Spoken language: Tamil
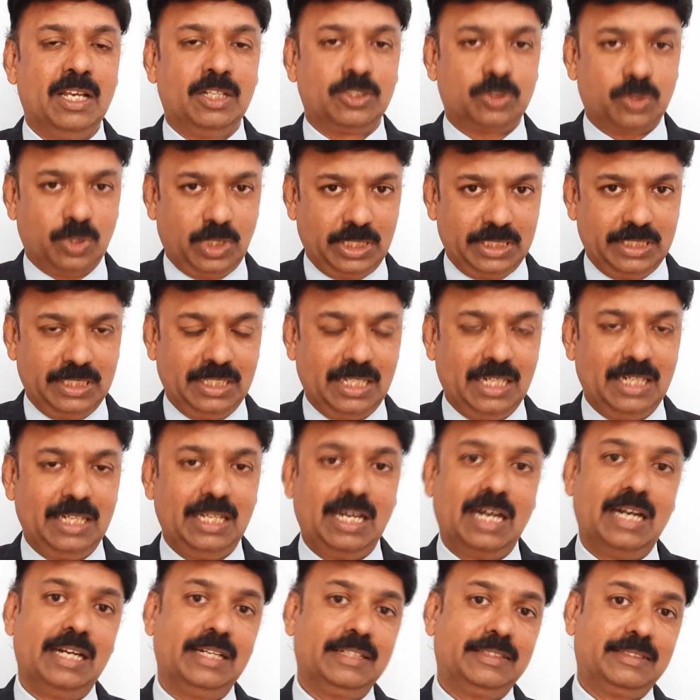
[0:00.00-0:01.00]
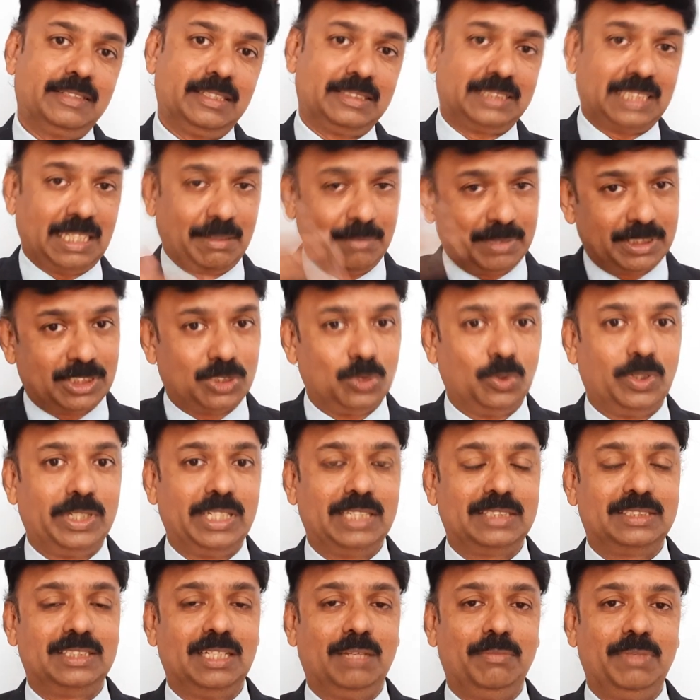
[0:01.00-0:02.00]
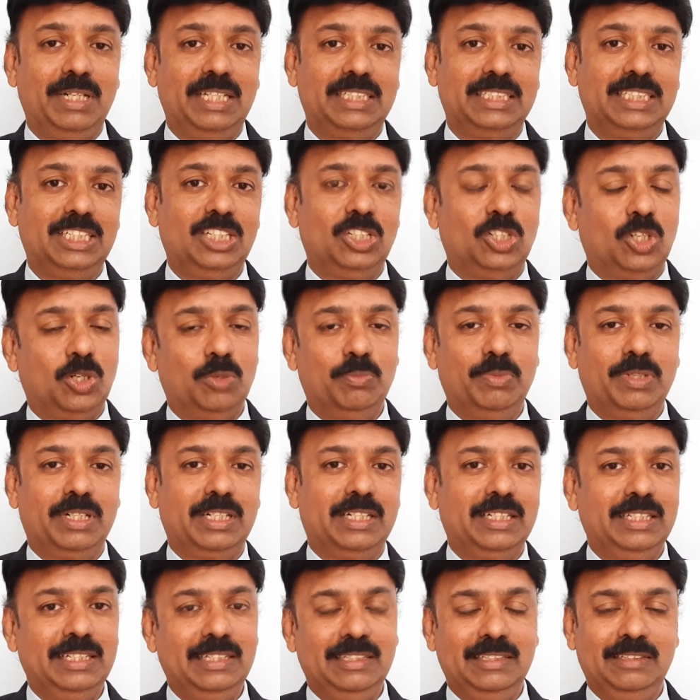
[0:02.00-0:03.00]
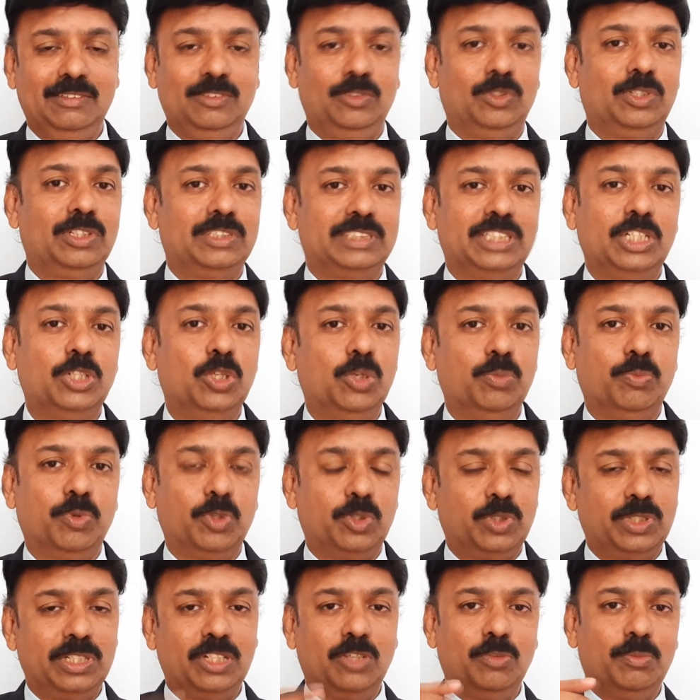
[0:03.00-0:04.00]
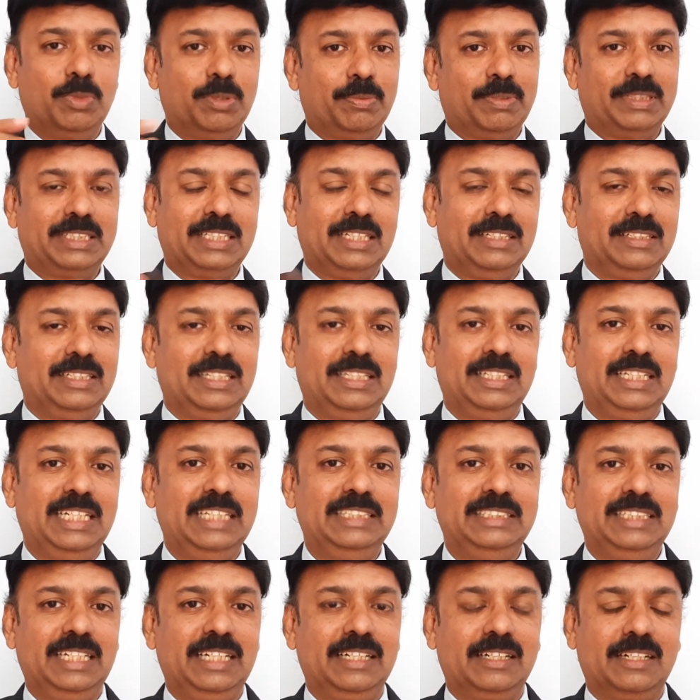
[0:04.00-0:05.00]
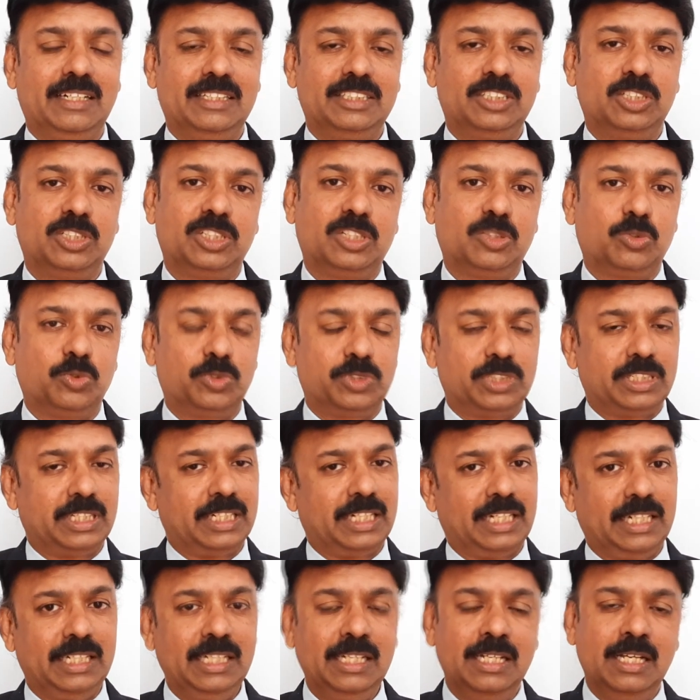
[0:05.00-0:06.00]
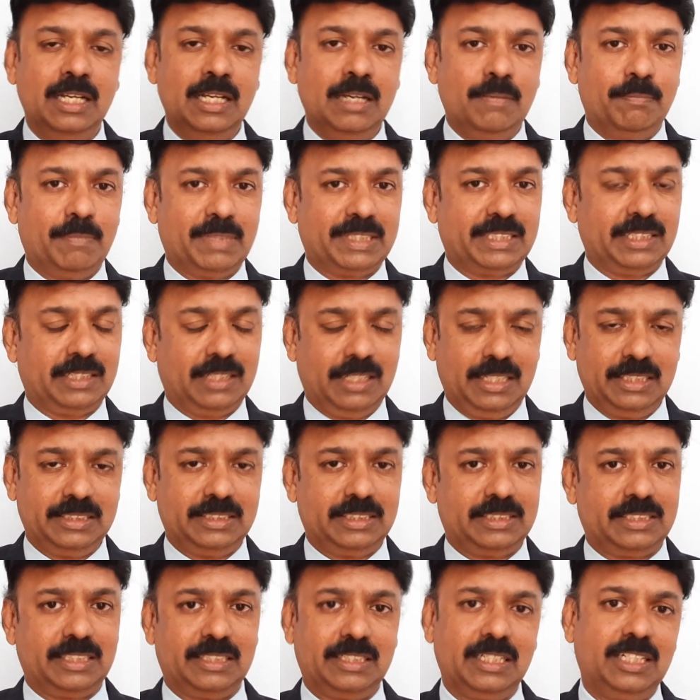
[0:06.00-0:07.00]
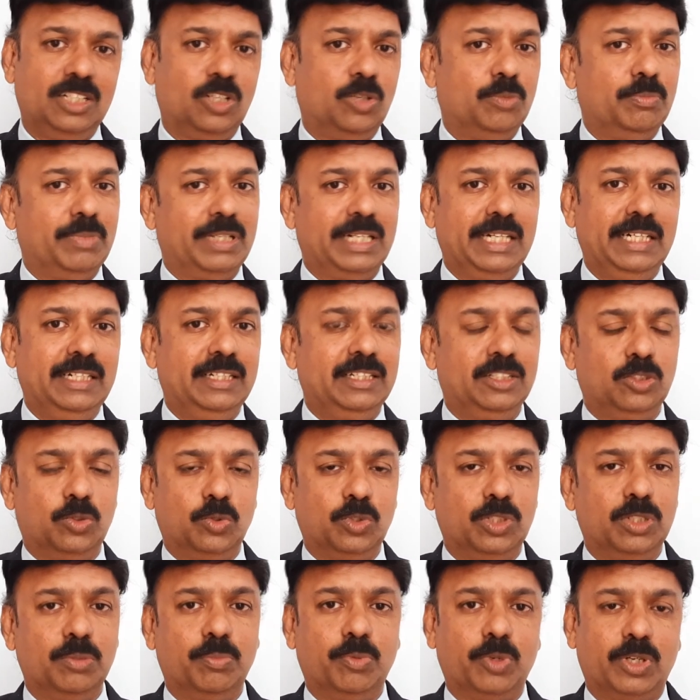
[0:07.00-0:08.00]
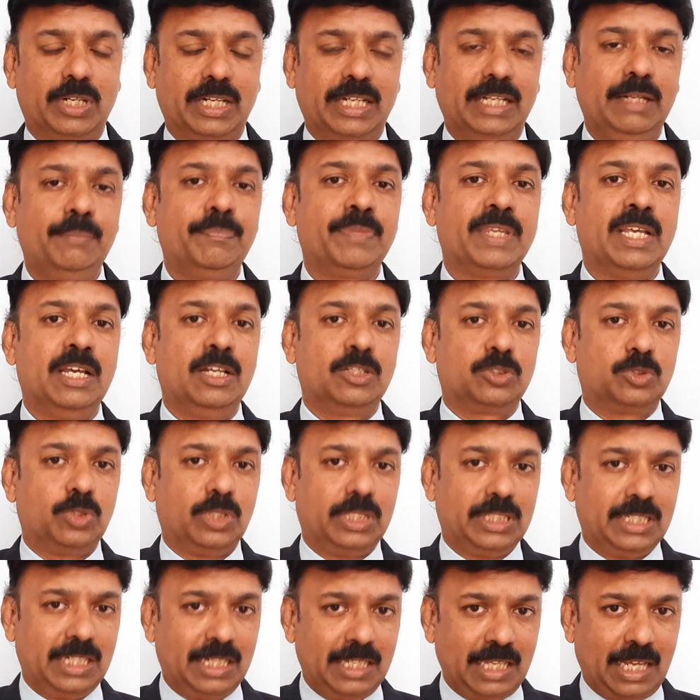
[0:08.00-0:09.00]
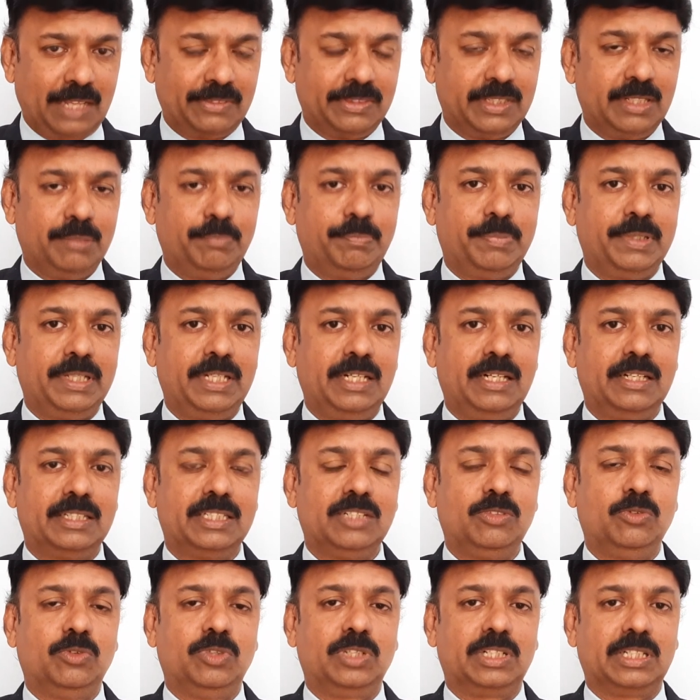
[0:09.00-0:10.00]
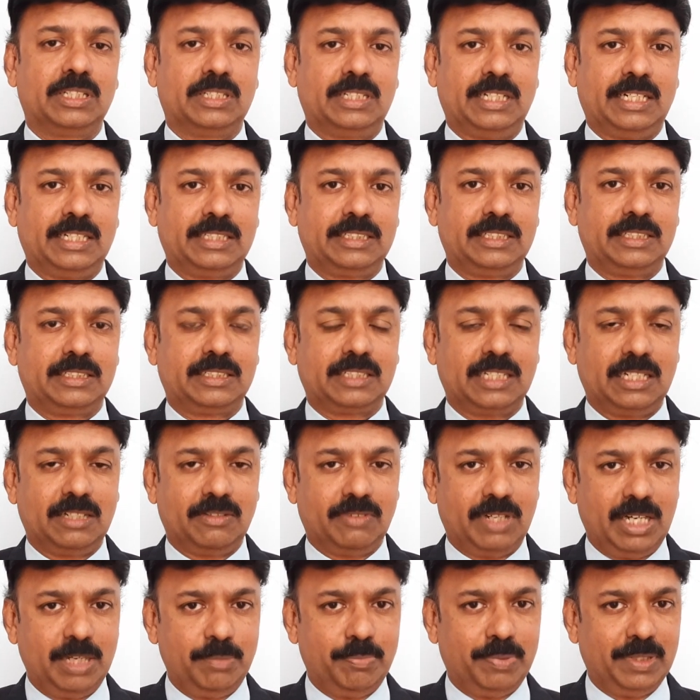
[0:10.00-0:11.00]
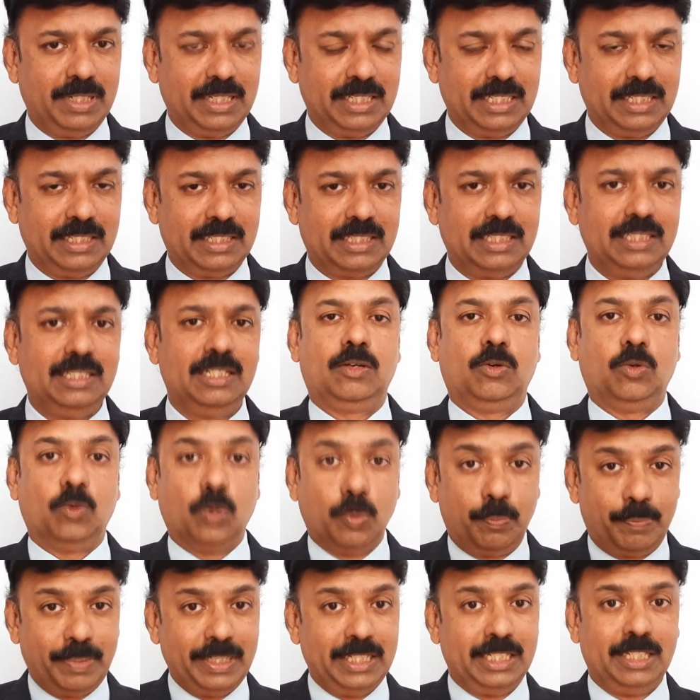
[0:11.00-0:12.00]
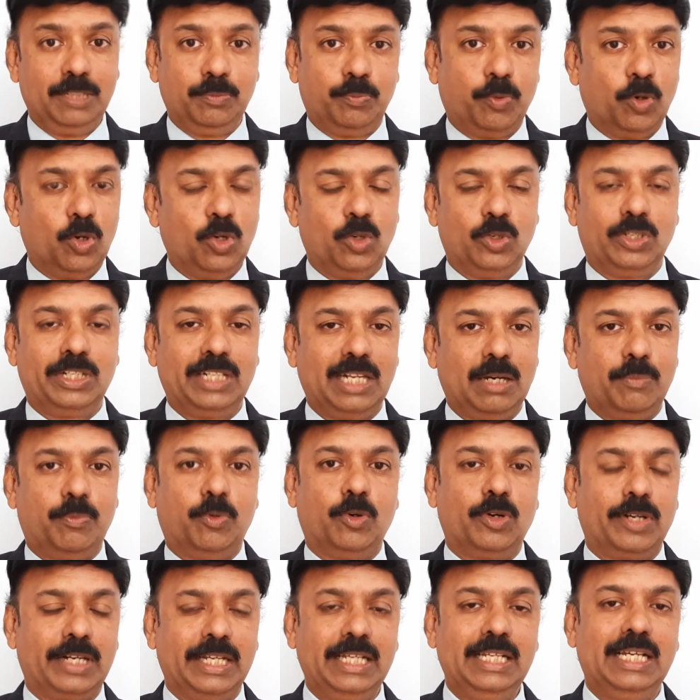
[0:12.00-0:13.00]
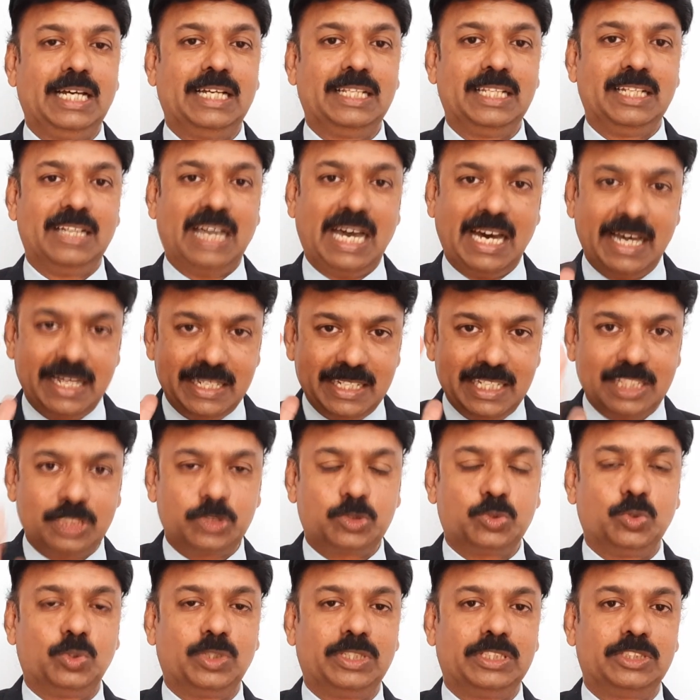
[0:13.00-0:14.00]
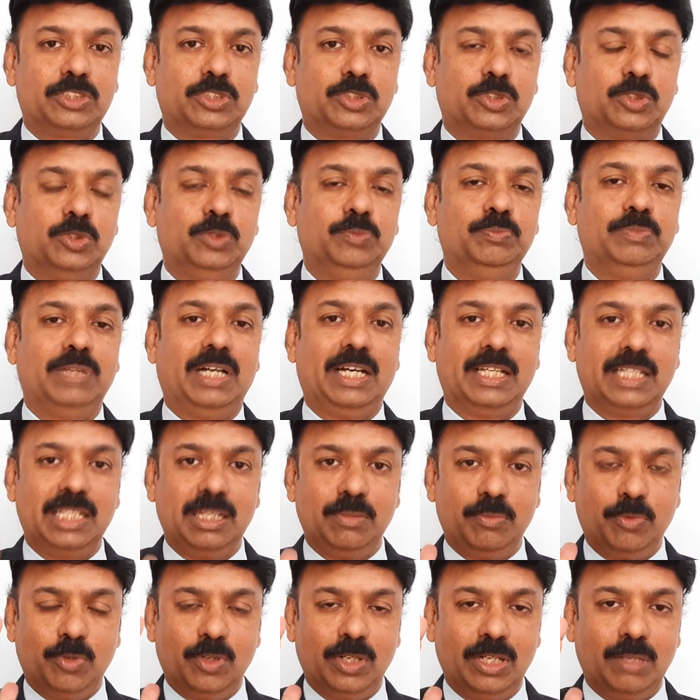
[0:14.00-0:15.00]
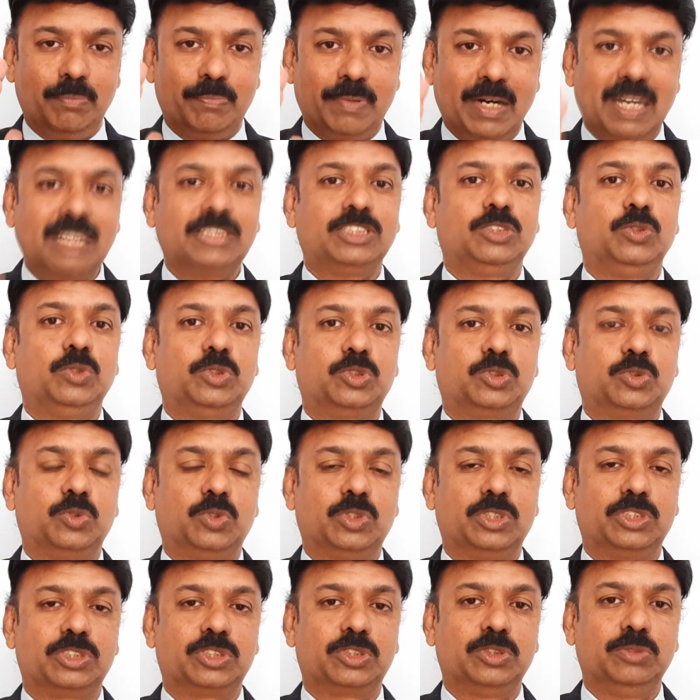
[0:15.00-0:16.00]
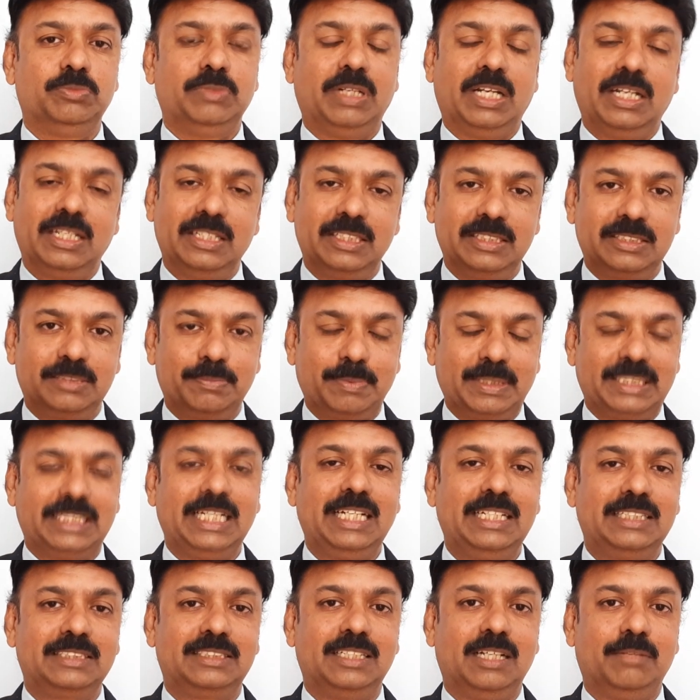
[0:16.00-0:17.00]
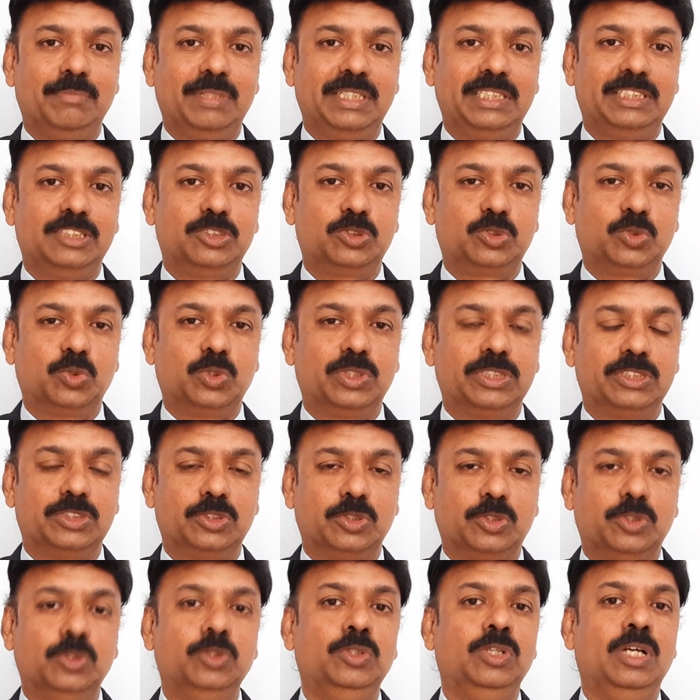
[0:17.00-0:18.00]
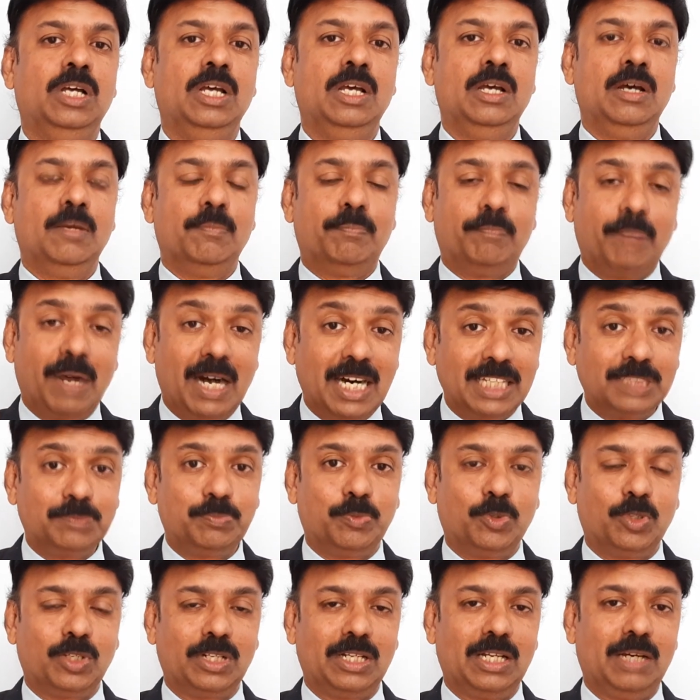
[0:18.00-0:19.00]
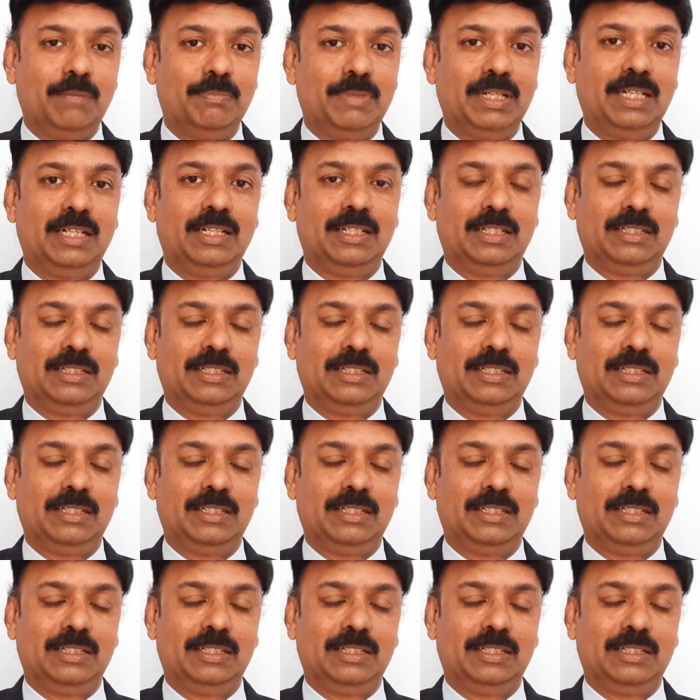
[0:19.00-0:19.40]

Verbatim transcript: ஸோ அதனால் அடுத்த செமஸ்டரோட எக்ஸாமினேஷனை நவம்பருக்குன்னு ஒரு ஷெடியூல் போட்டு நவம்பர் பத்தாம் தேதி இன்ஜினியரிங் காலேஜில் தான் கொடுத்துருக்காங்க மற்ற காலேஜஸ் தான் நவம்பர் ரெண்டுன்னு கொடுக்க போகிறாங்க ஸோ அதனால் அந்த பீரியடில் தான் உங்களுக்கு அதை நடத்துறதுக்கான வாய்ப்புகள் இருக்குது ஒப்பீனியன் போல் ஒன்று நான் போடுறேன் அதில் அரியர் ஸ்டூடெண்ட்ஸுக்கும் அதே போல் பாஸ் அவுட் ஸ்டூடெண்ட்ஸுக்கும் அல்லது ஸ்பெஷல் எக்ஸாமினேஷன் ஸ்டூடெண்ட்ஸுக்கும் பாஸ் போடலாமா